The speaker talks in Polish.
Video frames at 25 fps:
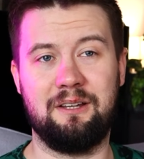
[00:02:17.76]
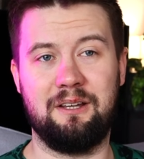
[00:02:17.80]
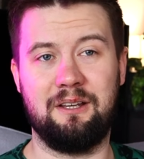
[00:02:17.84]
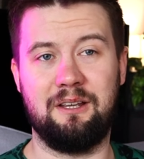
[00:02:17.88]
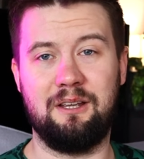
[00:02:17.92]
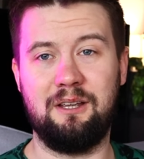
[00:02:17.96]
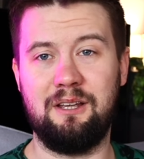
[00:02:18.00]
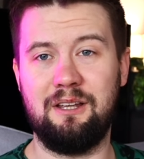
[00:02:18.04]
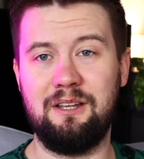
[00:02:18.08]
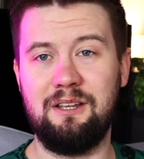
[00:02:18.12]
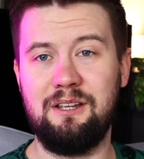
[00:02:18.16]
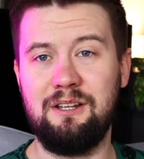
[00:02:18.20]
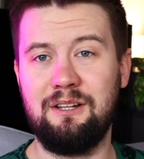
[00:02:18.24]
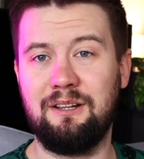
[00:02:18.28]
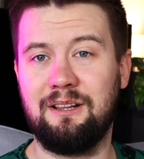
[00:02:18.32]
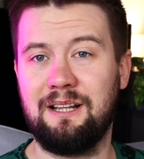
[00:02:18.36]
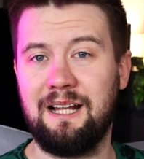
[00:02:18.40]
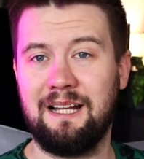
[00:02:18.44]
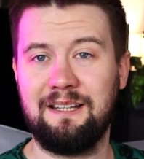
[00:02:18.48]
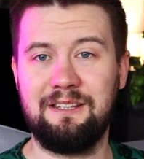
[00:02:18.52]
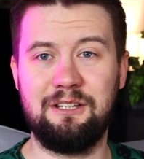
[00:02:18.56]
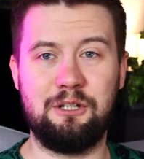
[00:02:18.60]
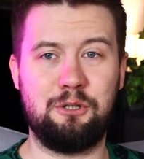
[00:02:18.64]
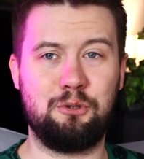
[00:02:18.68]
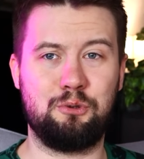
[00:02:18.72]
I
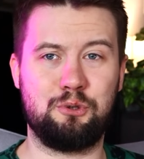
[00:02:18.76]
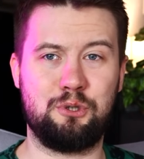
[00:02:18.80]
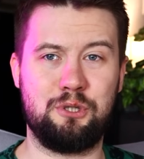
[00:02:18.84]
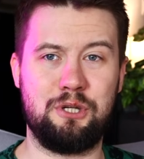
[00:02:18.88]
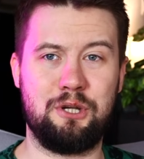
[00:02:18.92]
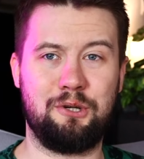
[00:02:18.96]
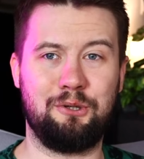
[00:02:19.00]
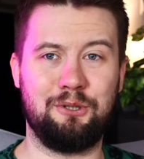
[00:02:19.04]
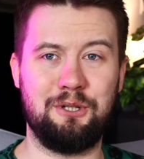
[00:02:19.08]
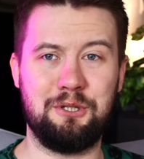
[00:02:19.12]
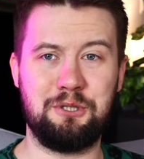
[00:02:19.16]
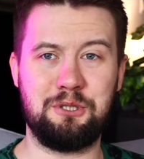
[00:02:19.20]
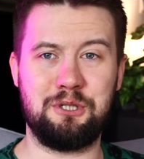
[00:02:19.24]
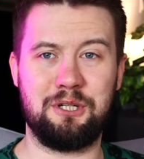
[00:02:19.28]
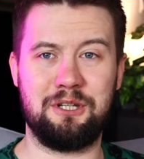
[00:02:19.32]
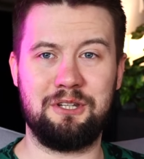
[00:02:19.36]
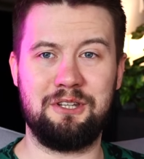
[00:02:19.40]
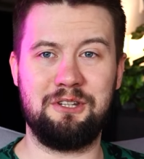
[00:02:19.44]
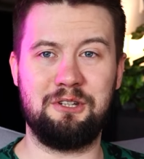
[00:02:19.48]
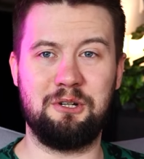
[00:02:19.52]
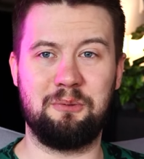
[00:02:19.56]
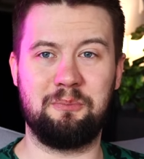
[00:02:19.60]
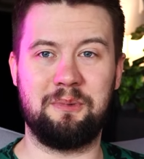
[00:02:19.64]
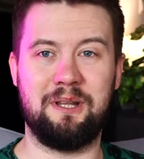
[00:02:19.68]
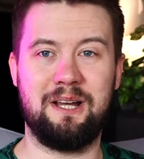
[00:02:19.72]
dla tych, którzy niekoniecznie
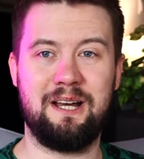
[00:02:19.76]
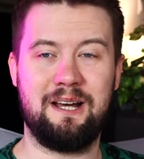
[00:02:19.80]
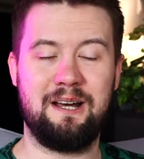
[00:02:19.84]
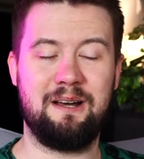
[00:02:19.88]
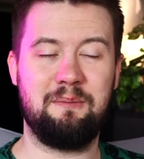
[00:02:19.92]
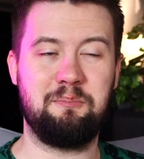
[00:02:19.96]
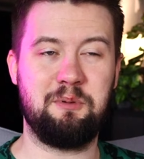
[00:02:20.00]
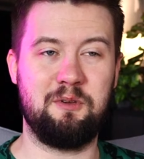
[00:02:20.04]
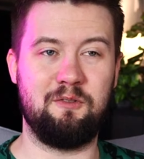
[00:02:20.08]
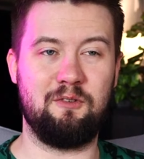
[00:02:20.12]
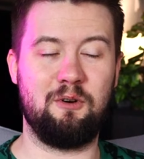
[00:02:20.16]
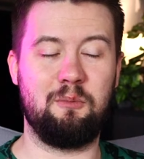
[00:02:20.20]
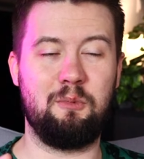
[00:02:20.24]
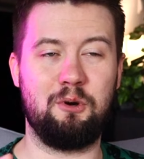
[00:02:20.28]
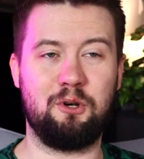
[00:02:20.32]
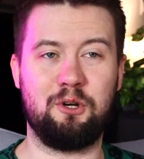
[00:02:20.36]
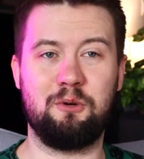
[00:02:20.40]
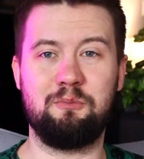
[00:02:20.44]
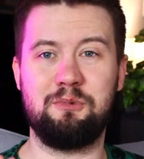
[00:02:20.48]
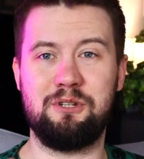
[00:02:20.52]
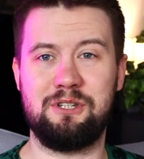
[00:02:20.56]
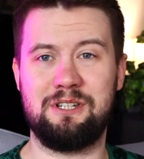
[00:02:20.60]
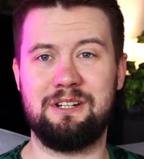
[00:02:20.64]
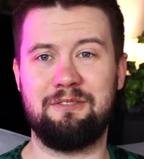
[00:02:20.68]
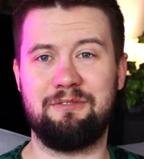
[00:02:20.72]
idą na piwo,
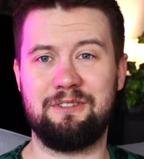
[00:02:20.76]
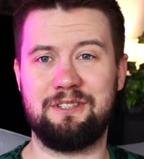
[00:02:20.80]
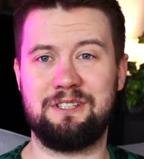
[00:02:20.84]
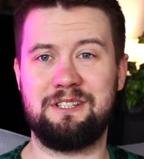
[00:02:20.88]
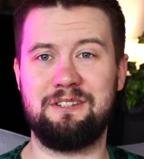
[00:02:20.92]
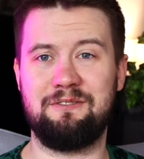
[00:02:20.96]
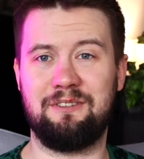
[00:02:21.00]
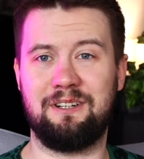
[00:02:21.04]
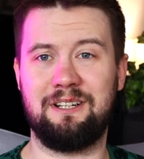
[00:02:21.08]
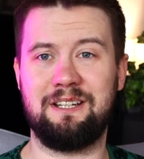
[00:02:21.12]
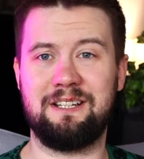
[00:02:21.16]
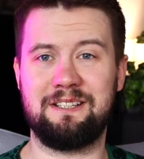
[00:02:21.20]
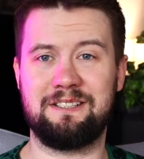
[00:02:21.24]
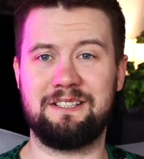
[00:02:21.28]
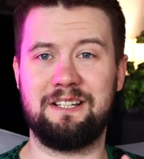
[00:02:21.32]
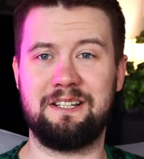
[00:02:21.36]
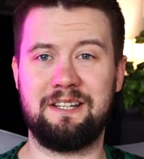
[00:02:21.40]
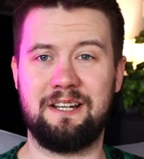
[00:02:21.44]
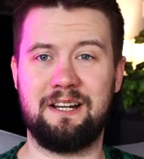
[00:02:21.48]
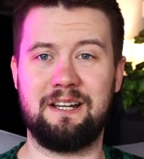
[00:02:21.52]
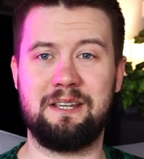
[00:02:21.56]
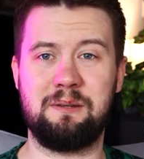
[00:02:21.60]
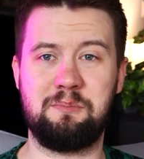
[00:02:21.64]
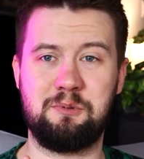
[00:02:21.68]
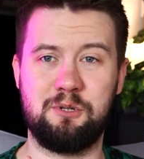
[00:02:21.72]
mogą iść na festiwal
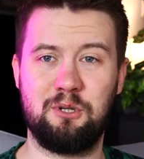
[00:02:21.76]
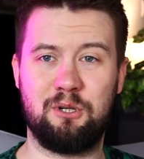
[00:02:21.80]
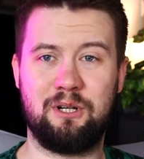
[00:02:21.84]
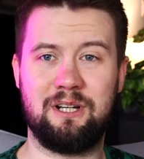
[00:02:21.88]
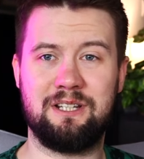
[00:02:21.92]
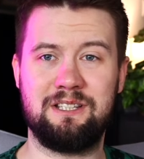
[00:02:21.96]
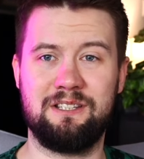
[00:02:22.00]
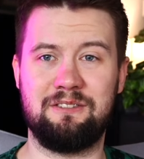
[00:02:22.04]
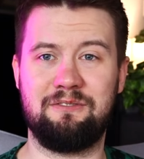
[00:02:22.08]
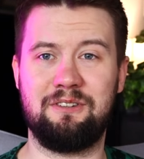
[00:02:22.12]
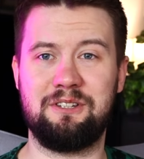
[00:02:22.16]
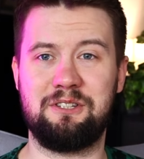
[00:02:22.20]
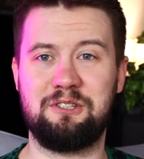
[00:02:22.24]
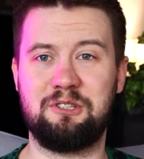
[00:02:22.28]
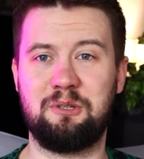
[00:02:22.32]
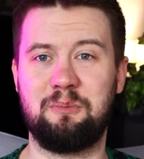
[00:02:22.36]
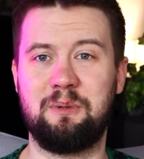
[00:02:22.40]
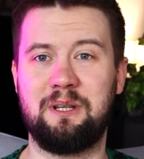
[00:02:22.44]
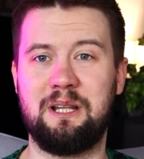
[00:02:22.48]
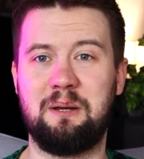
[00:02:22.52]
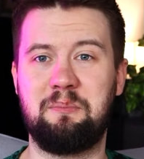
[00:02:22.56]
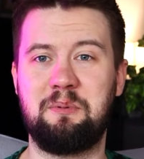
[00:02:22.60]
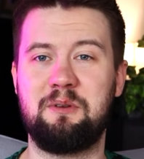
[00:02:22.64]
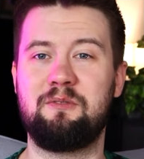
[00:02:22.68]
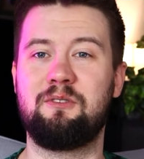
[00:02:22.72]
jedzenia i przy okazji wejść sobie
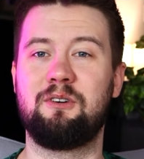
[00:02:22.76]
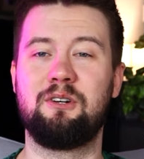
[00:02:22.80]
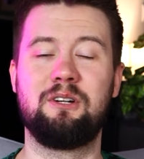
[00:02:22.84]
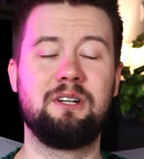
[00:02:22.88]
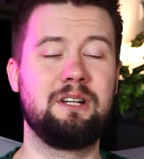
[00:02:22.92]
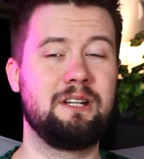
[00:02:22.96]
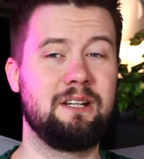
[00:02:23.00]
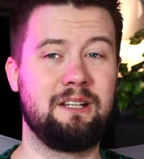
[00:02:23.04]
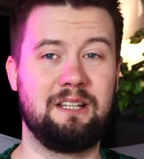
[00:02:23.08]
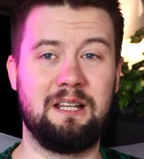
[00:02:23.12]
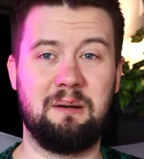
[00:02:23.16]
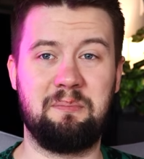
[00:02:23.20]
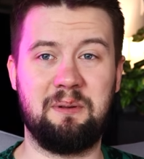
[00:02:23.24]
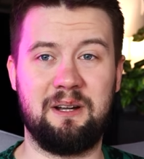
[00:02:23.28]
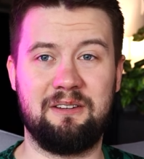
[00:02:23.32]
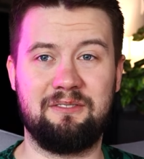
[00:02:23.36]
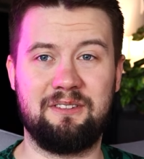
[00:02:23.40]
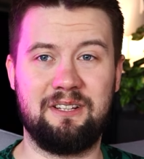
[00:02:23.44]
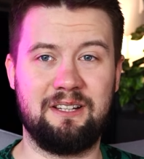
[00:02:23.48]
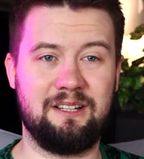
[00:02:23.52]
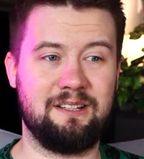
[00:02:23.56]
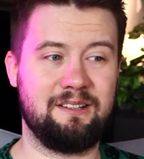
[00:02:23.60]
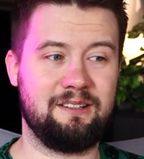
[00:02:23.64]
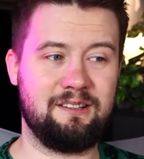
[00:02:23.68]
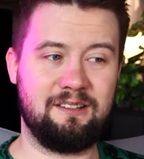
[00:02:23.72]
na piwo.
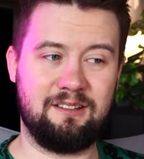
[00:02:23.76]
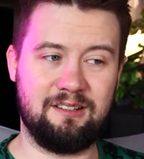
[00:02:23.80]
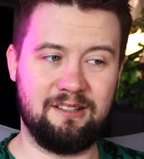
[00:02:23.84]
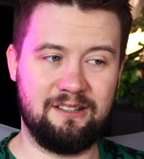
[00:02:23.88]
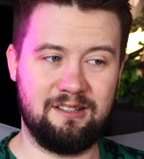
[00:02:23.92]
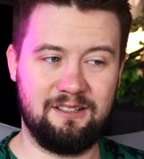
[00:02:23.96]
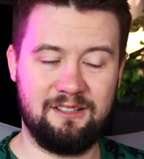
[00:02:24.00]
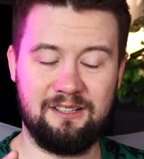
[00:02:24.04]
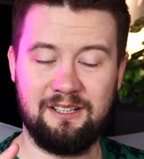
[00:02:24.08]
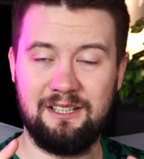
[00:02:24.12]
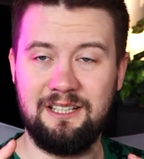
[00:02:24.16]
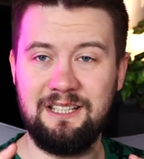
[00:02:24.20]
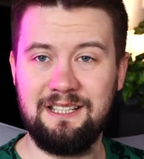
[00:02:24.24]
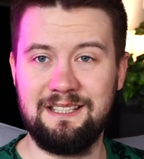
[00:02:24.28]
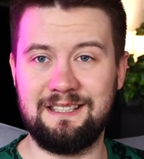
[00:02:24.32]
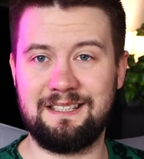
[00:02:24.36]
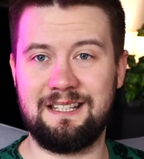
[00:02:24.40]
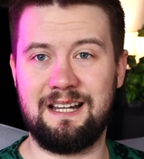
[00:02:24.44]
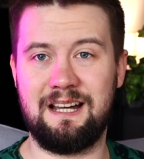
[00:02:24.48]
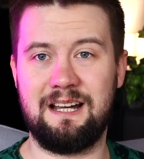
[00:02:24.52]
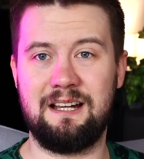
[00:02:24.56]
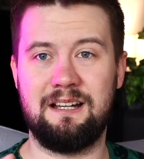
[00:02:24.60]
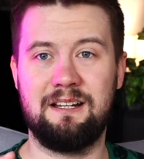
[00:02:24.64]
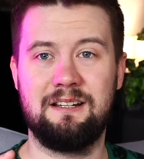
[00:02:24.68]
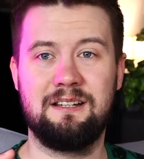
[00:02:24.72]
Naprawdę
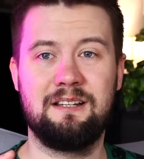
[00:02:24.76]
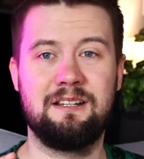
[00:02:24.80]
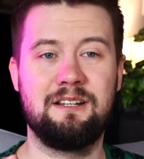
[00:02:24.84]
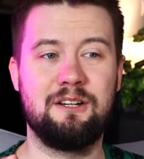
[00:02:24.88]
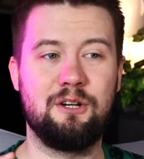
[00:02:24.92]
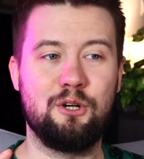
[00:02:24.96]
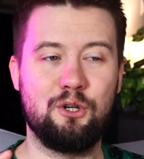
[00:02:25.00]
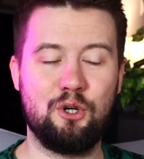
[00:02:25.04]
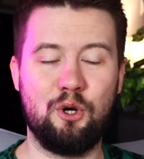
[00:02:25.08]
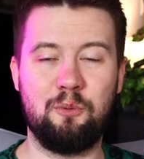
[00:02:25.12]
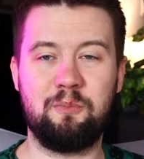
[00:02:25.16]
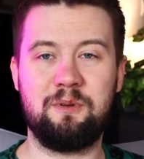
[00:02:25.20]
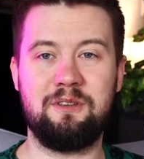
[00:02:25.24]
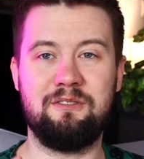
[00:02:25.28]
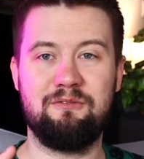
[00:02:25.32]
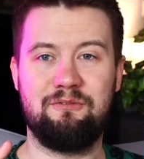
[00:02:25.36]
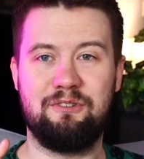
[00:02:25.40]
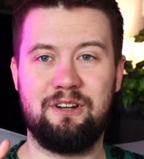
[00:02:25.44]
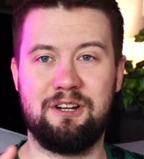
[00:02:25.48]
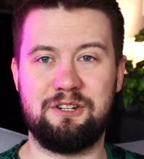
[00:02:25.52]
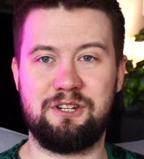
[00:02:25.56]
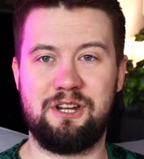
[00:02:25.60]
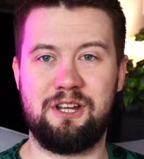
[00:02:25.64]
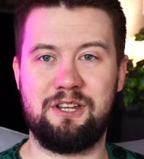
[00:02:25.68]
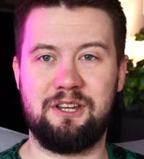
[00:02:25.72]
lista robi
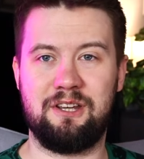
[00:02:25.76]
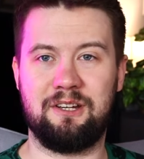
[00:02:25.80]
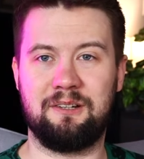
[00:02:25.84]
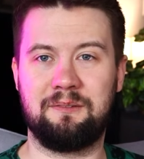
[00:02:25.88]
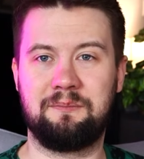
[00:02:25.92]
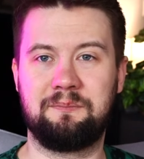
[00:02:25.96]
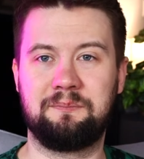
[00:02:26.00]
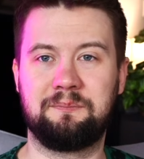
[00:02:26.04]
wrażenie.